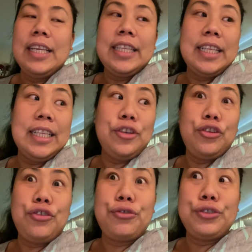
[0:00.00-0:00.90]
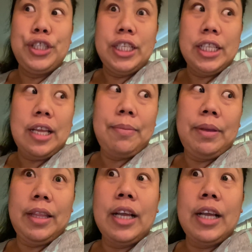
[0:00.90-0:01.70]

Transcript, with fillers: tinanin yung kusina namin.